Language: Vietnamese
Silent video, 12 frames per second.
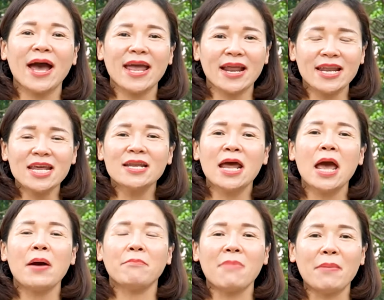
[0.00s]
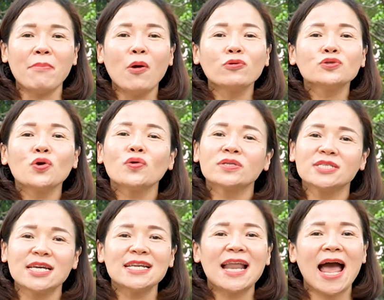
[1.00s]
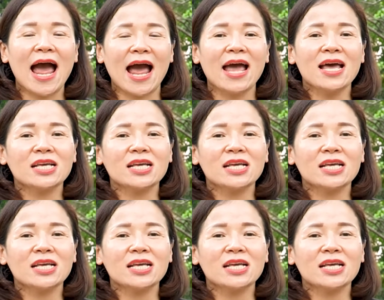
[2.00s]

hay ăn ít mà mấu chốt chính là